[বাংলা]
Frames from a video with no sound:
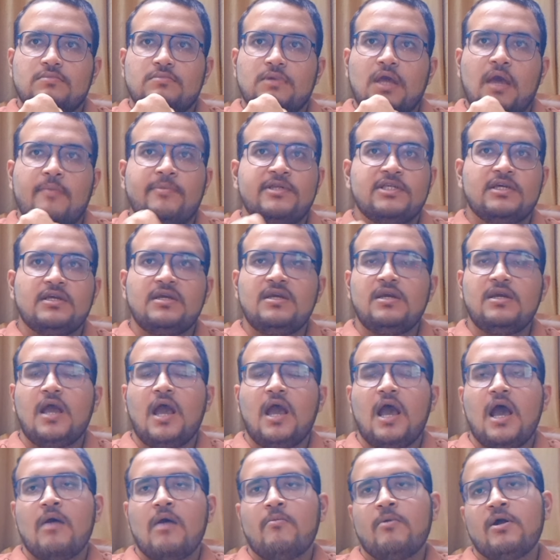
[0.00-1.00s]
আমি জানি না
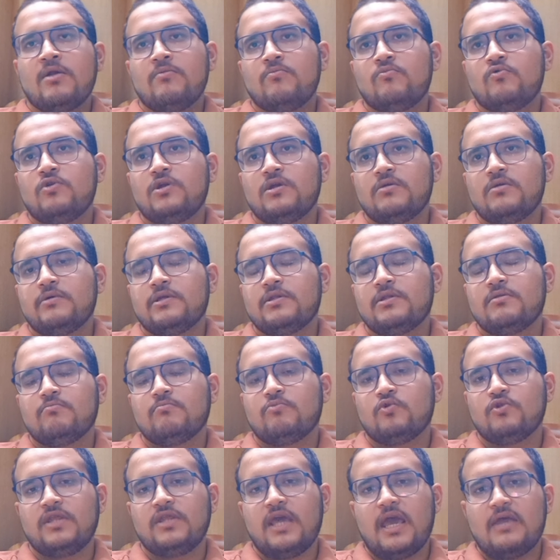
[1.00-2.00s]
আমার মনের
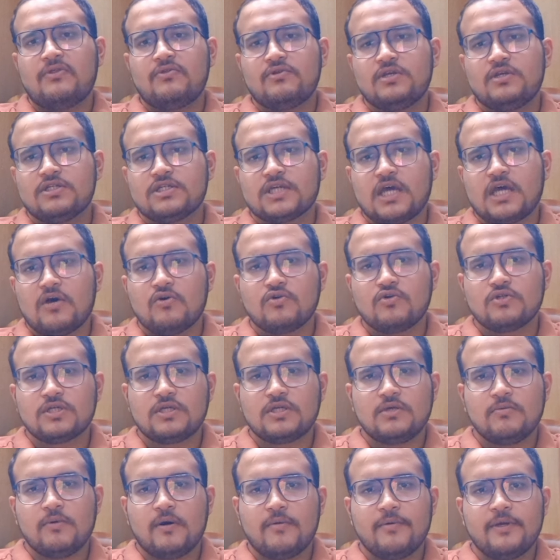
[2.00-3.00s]
মধ্যে এতটা সাহস
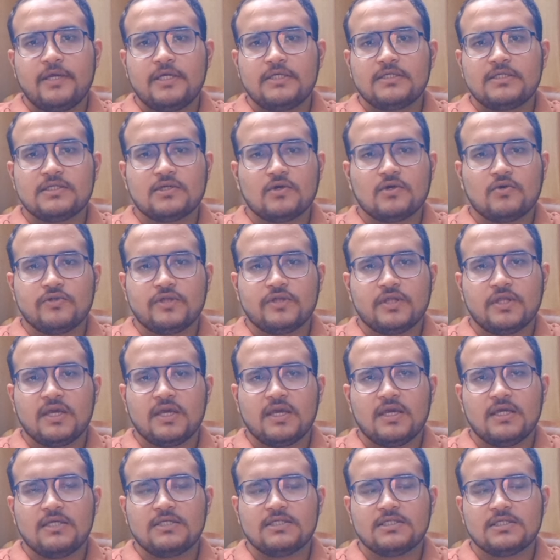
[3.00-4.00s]
কিভাবে এসছে কোথা থেকে
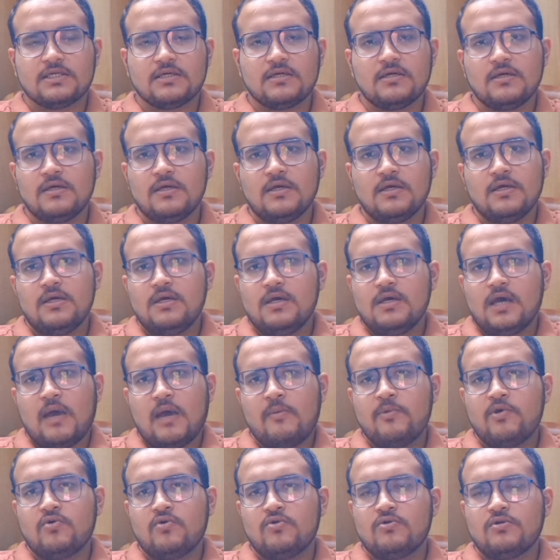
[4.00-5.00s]
এসছে
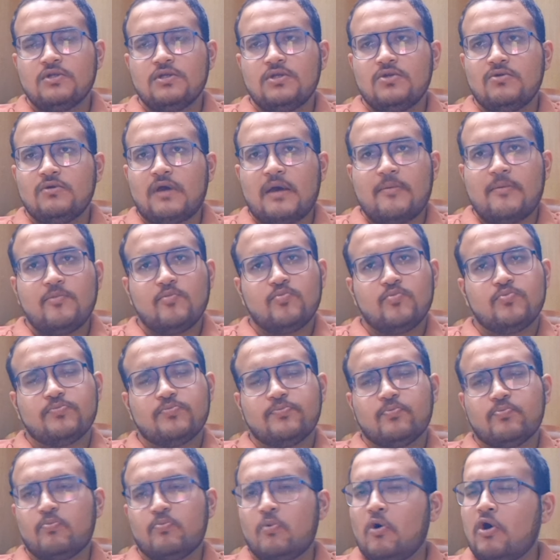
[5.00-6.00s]
আমি কোনোদিনও আমি
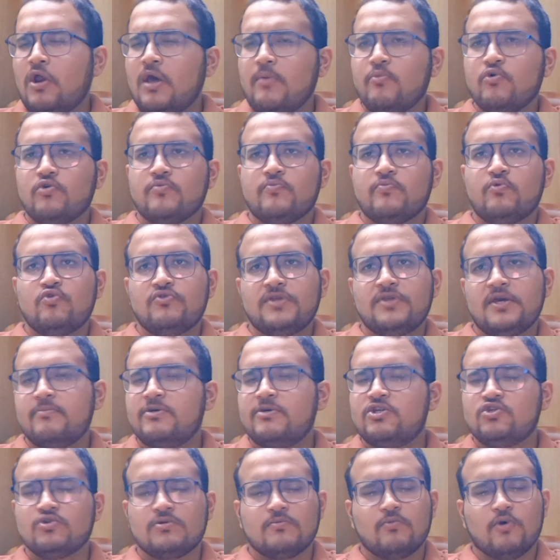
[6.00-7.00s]
বরাবর ভূতে
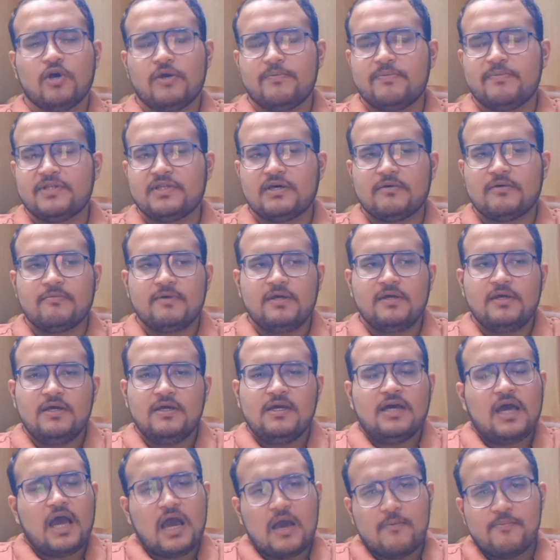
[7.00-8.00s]
ভীষণ ভয় পেতাম
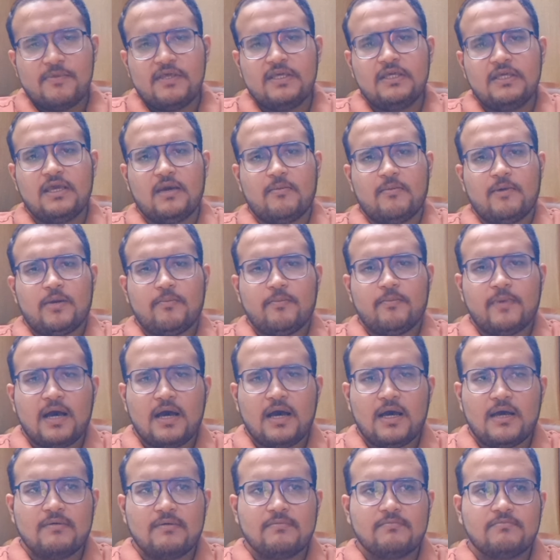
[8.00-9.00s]
আমি আমার মা
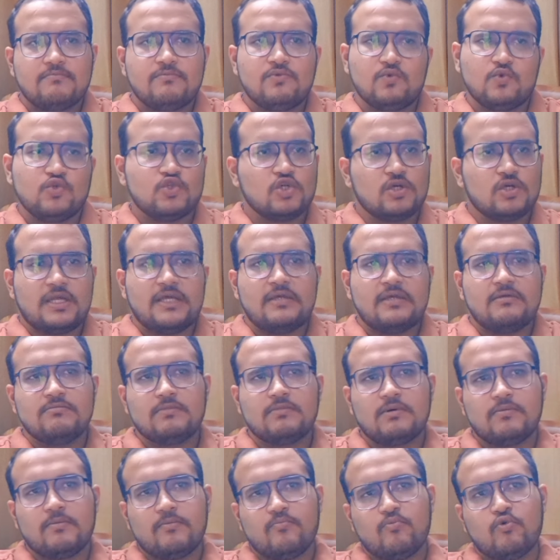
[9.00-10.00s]
দুজনেই
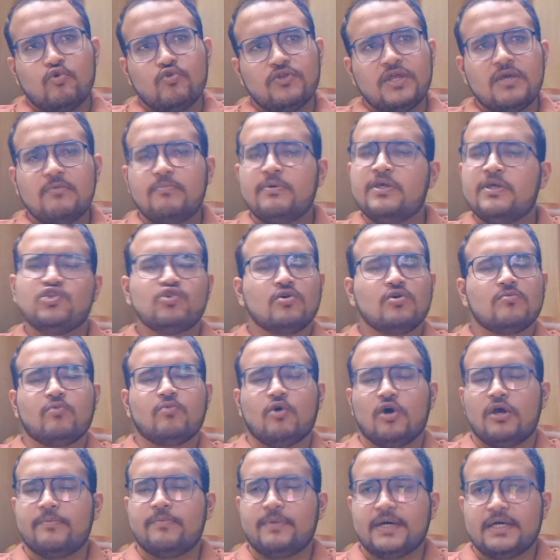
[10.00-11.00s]
ভূতে ভীষণ
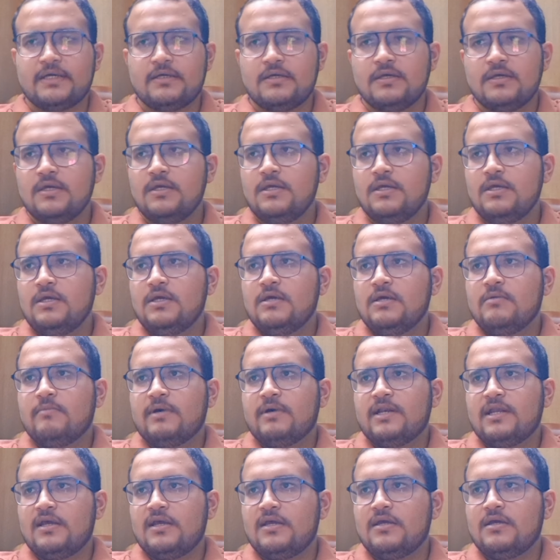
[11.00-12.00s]
ভয় পাই
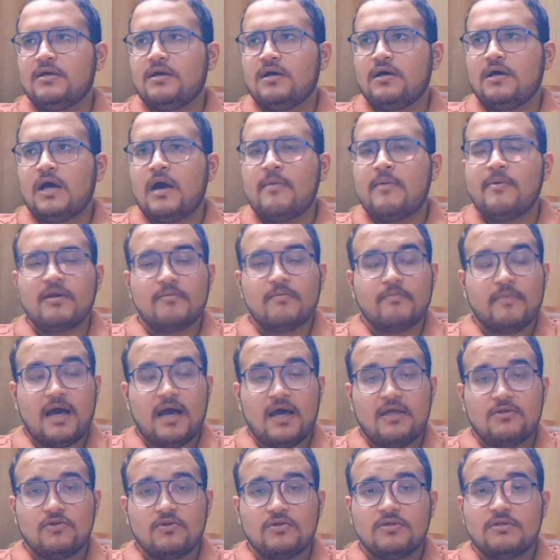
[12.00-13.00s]
মানে আমার মা
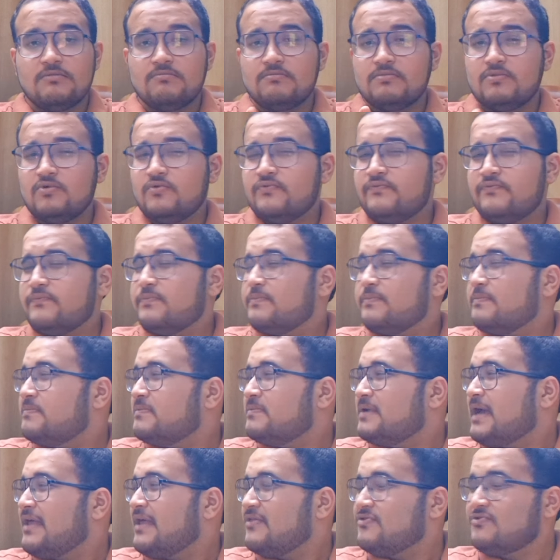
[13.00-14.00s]
তো
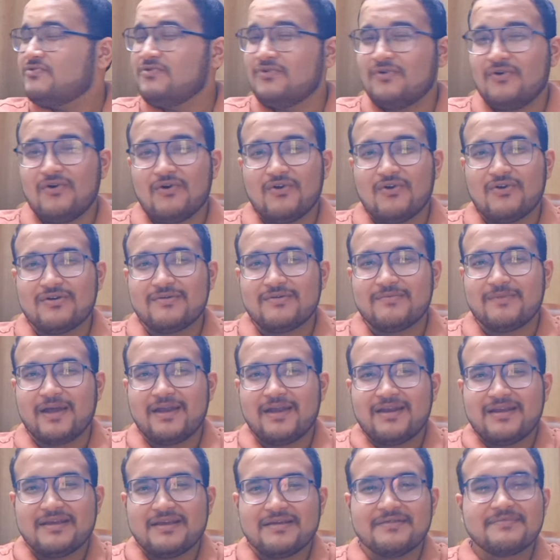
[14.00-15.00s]
এত হর্ন
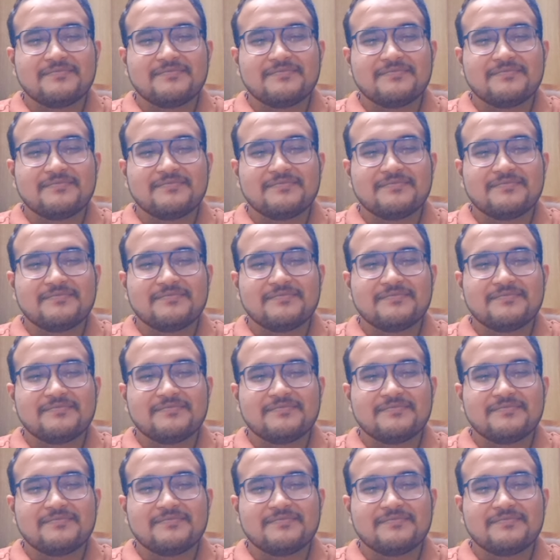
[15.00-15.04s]
বাইরে